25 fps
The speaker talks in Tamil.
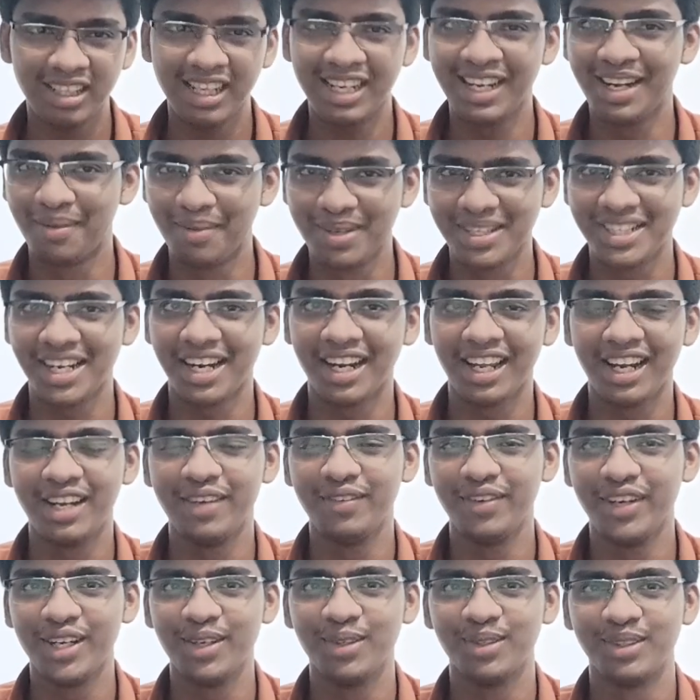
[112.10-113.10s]
நம்ம சேனலில்
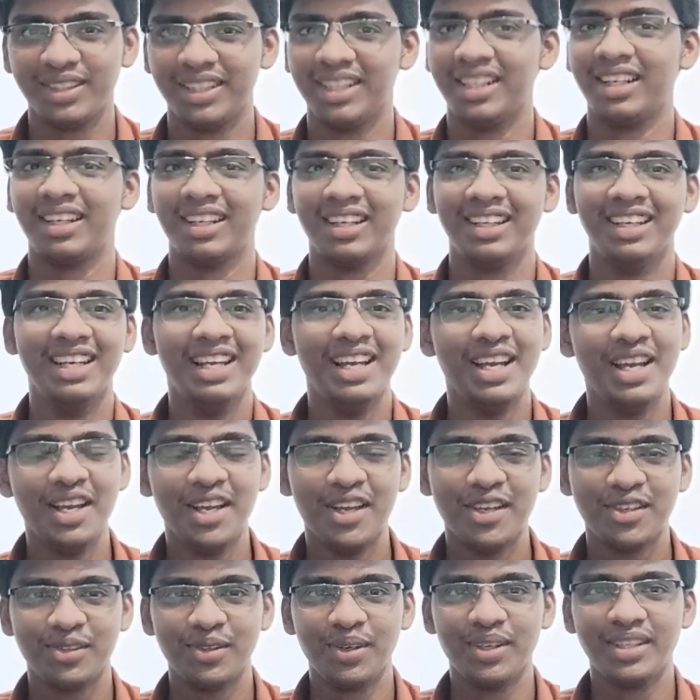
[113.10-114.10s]
வீடியோஸ் இருக்குது
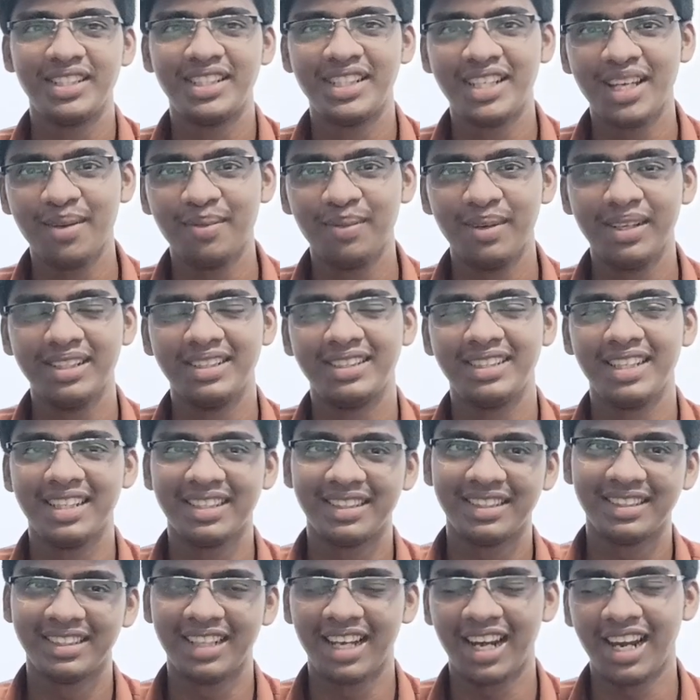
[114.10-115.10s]
ஸோ ஹெச்டிஎம்எல்
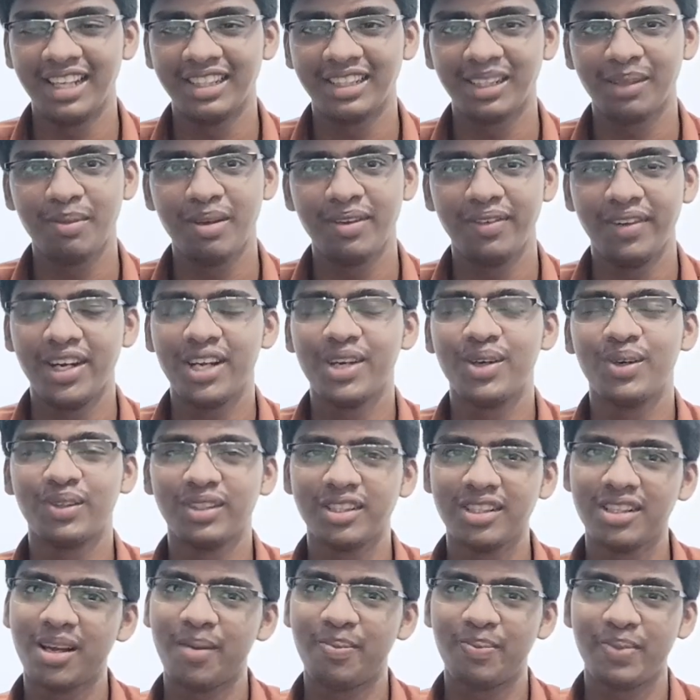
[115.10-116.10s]
சிஎஸ்எஸ் எல்லாத்துக்குமே வீடியோ
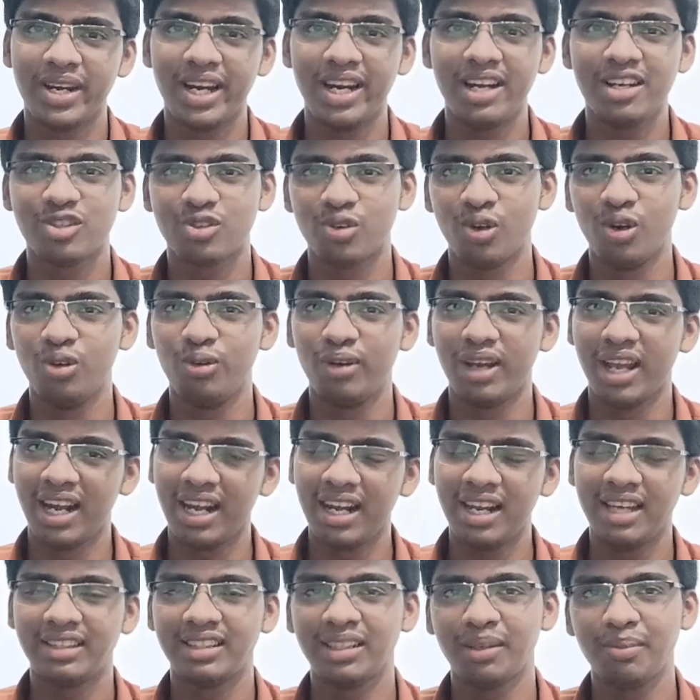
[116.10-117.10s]
இருக்குது நான் பின்னாடி சொல்லுவேன்
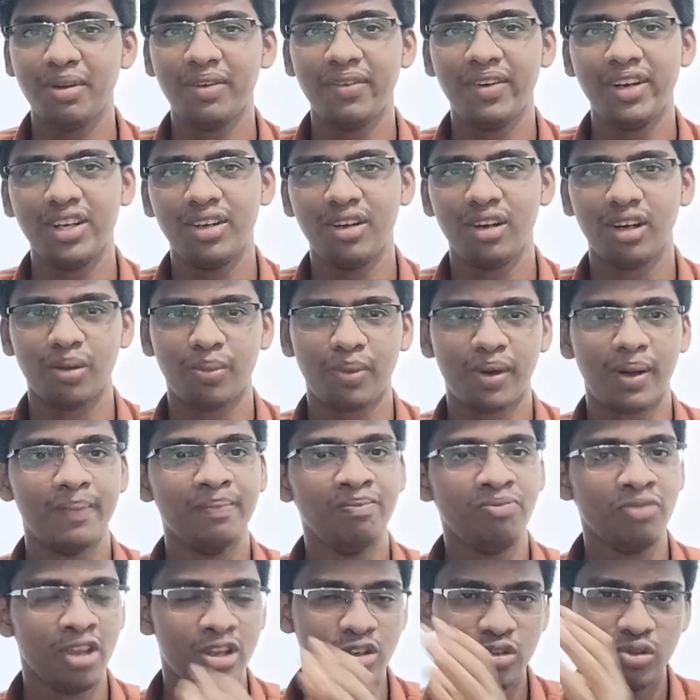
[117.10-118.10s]
எல்லாத்துக்குமே வீடியோ இருக்குப்பா
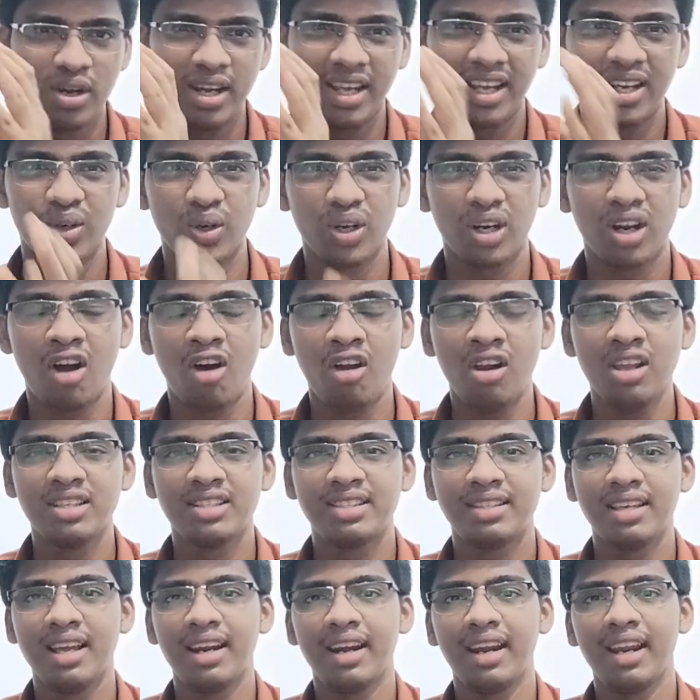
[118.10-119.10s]
ஸோ நீங்கள் ஒரு காலேஜ்
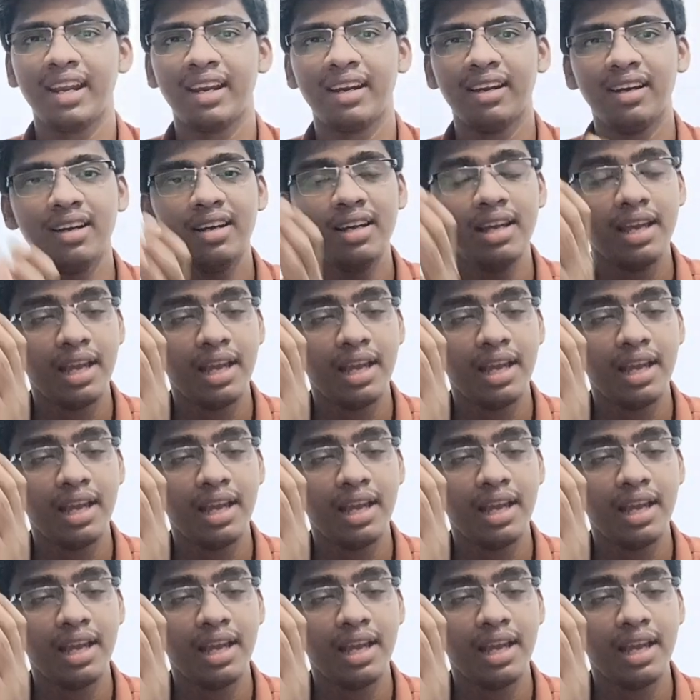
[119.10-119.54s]
சேர்றீங்கன்னா